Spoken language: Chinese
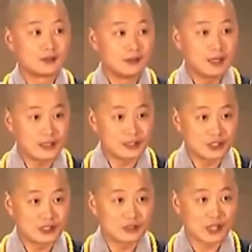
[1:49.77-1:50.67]
内
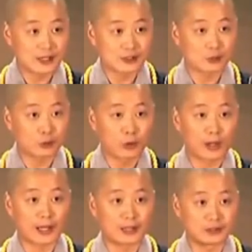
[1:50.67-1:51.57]
心才是
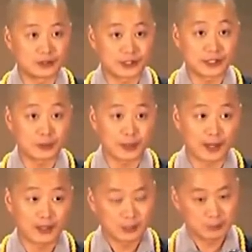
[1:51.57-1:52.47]
快乐的根
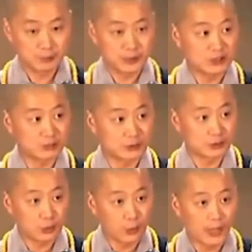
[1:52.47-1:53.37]
源，并不
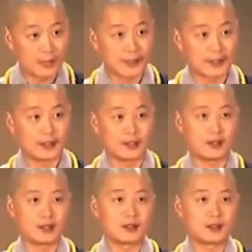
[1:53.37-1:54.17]
是外面啊。